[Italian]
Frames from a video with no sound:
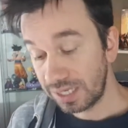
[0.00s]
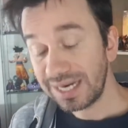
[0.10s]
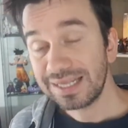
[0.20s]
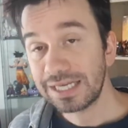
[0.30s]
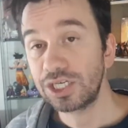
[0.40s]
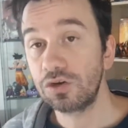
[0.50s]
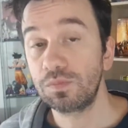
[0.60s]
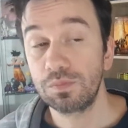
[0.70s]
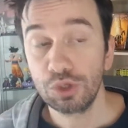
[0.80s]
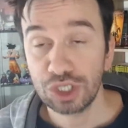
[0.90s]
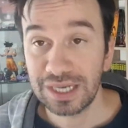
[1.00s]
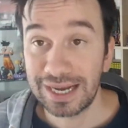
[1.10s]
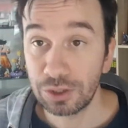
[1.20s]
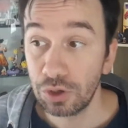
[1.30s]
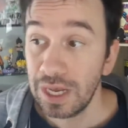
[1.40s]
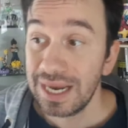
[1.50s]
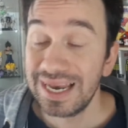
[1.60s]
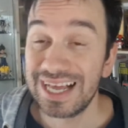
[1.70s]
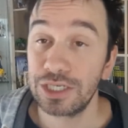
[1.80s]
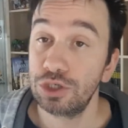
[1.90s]
In realtà ci hanno mostrato
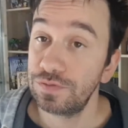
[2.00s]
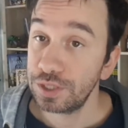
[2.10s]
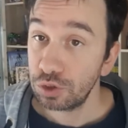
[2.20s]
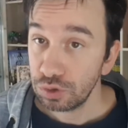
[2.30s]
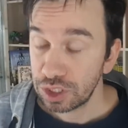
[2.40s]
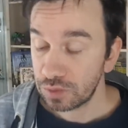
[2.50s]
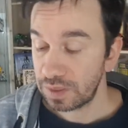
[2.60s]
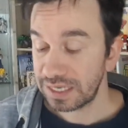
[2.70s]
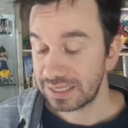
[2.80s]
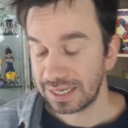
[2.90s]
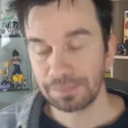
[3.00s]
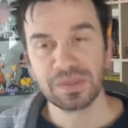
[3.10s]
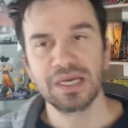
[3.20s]
la gioventù di Splinter.